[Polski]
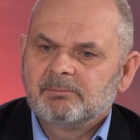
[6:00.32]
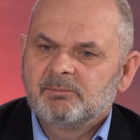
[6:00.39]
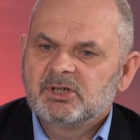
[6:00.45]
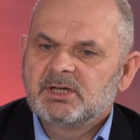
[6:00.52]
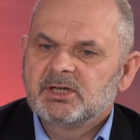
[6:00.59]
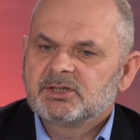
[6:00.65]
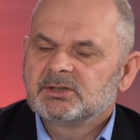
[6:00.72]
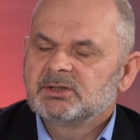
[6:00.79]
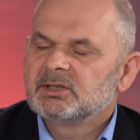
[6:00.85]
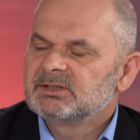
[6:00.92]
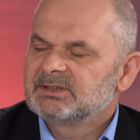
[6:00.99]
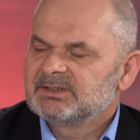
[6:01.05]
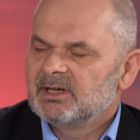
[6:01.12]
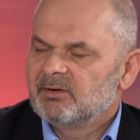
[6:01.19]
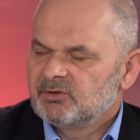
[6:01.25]
myślę, że to
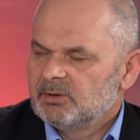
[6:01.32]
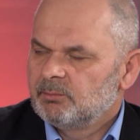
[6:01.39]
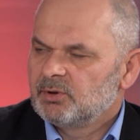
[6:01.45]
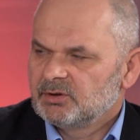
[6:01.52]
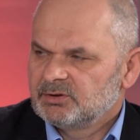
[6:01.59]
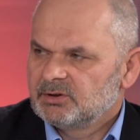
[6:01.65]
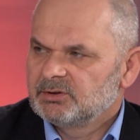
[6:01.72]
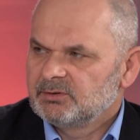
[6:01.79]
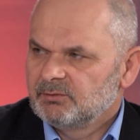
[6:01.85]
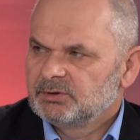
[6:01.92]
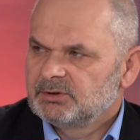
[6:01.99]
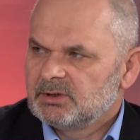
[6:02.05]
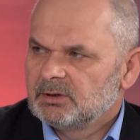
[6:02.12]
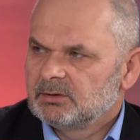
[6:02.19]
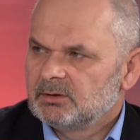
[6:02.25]
jest zawsze proces
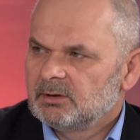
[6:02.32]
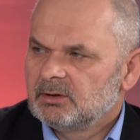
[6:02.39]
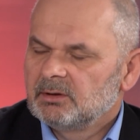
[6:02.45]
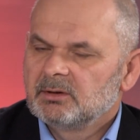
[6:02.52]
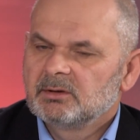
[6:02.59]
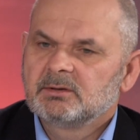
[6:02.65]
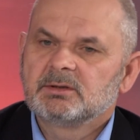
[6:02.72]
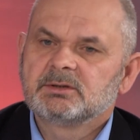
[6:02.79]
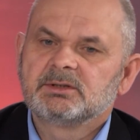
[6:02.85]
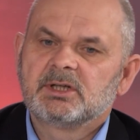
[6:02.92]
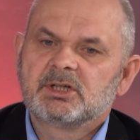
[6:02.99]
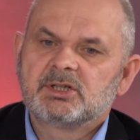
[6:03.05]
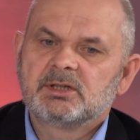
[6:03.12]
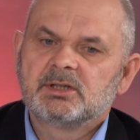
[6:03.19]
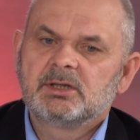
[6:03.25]
dwustronny. To
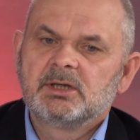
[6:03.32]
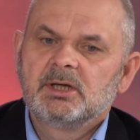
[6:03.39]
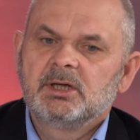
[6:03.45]
znaczy